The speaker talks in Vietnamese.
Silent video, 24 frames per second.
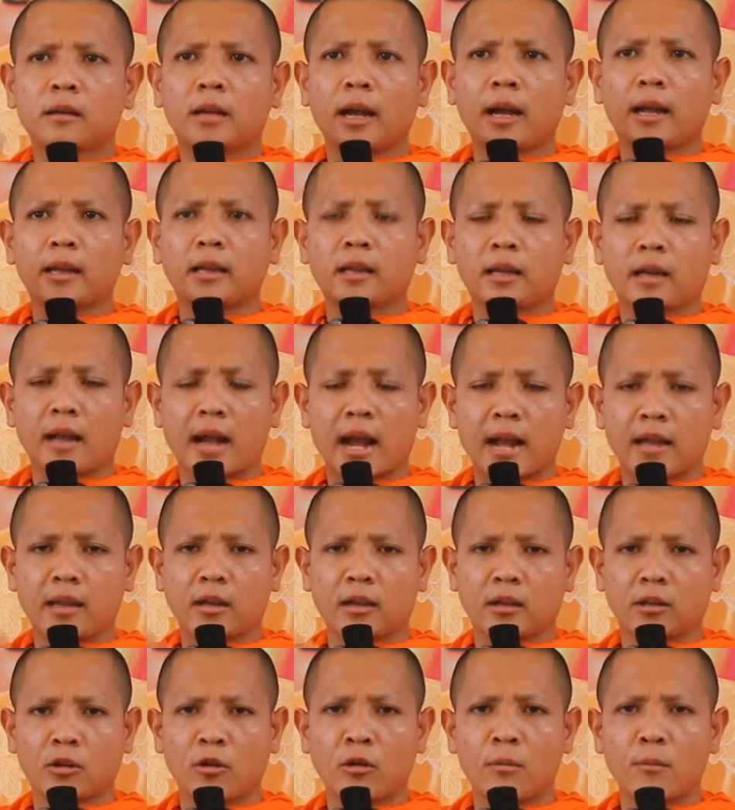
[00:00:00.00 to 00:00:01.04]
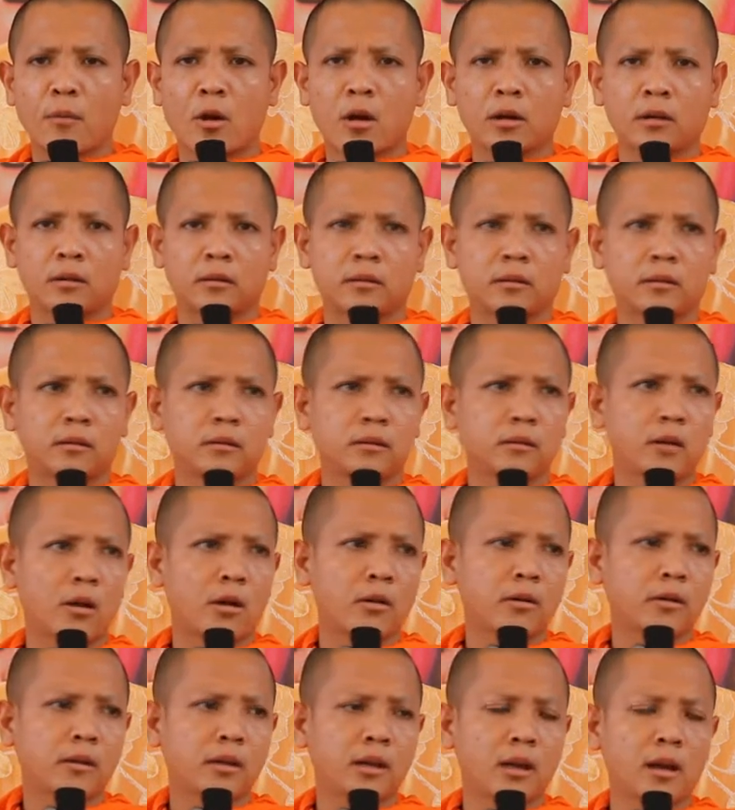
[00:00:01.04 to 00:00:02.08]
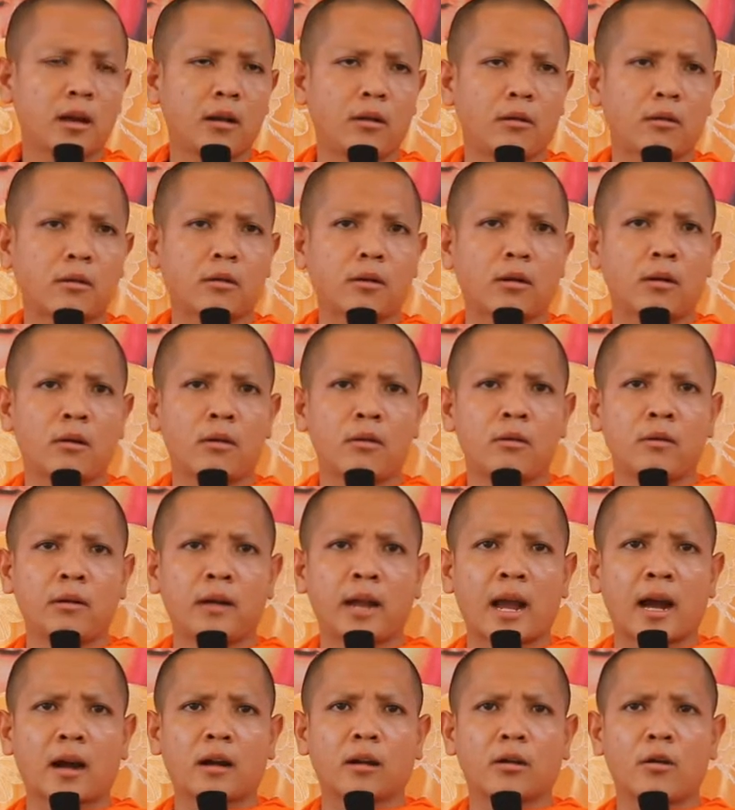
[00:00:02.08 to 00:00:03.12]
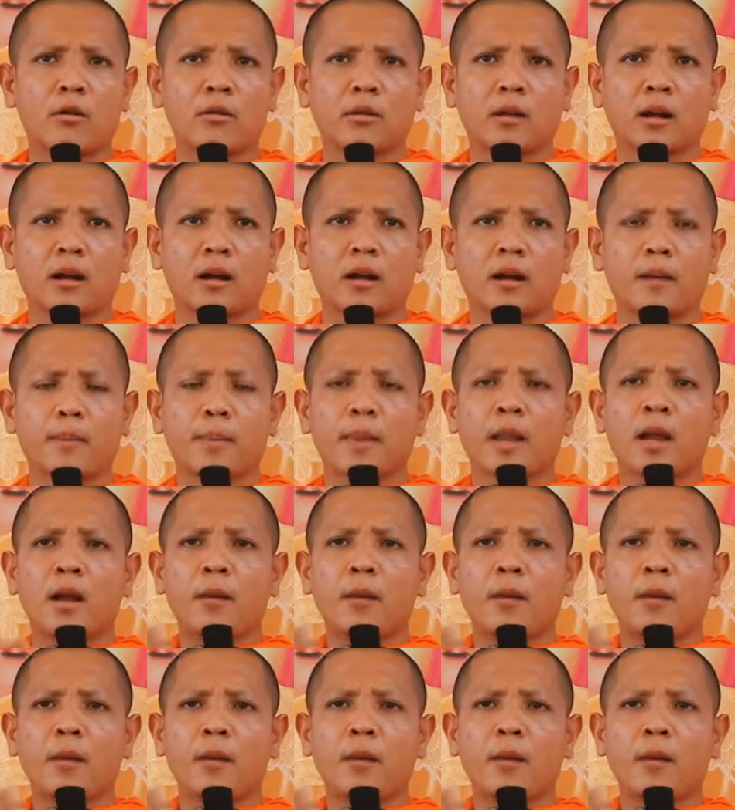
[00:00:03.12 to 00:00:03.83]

Chetana Chetu Bon, đôi chia lục cru, nẹ cru chẳng ạ.